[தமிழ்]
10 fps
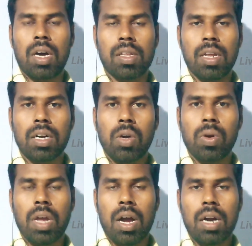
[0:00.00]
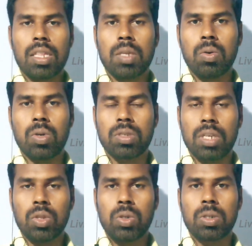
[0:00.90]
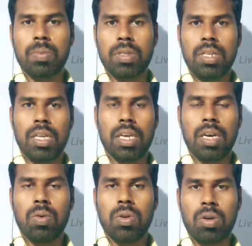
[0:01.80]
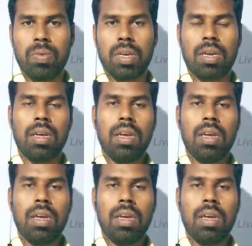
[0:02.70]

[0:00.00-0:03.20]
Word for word: அதில் இருக்கக்கூடிய ஆனந்தம் ஒரு சந்தோஷம் வந்து நீங்கள் உணர்வீங்க